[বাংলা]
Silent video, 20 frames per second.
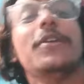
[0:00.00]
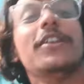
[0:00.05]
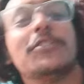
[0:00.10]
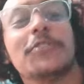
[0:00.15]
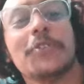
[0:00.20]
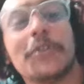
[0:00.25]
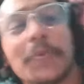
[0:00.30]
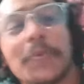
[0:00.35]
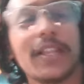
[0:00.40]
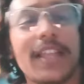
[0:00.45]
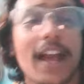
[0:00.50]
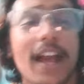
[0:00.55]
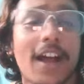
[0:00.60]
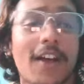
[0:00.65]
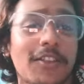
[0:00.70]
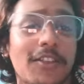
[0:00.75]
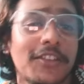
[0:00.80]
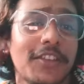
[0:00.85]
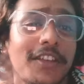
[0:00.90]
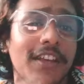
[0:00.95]
প্রেস করবে দেখা
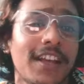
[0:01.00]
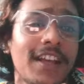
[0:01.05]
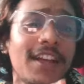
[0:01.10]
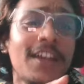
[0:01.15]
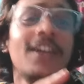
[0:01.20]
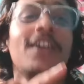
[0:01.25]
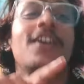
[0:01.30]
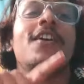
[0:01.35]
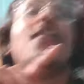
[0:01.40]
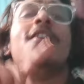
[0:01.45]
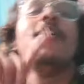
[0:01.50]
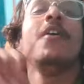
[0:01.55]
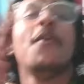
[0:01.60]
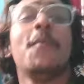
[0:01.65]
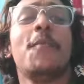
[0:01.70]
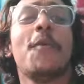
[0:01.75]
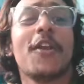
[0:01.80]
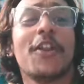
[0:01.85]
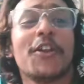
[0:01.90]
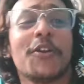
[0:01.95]
হচ্ছে
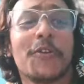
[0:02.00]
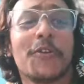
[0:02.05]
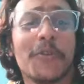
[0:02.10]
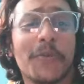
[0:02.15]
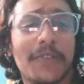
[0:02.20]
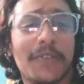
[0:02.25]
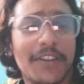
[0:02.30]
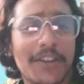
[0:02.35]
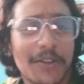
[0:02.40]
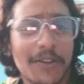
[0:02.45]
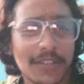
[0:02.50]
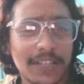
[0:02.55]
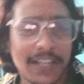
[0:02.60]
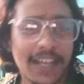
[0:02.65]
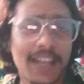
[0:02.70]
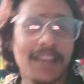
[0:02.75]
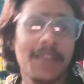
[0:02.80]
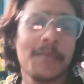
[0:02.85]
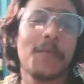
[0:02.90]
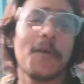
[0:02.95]
পরে কোনো ভিডিওতে
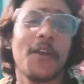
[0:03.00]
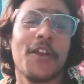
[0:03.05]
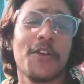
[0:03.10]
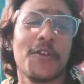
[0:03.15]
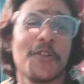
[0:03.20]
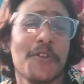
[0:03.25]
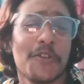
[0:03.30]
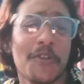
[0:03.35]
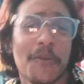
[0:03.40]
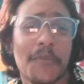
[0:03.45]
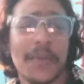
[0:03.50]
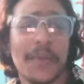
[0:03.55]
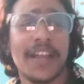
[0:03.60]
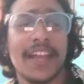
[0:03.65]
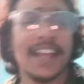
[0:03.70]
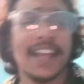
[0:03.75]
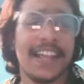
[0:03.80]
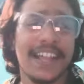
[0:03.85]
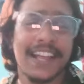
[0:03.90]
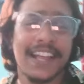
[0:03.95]
পরে কোনো
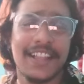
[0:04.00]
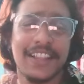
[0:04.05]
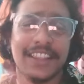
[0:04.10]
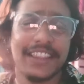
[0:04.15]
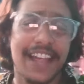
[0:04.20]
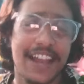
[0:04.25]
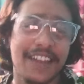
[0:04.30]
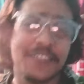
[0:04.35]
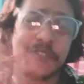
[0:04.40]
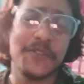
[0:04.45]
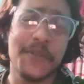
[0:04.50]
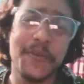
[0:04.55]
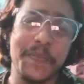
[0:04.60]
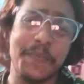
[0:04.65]
টপিকে তার জন্য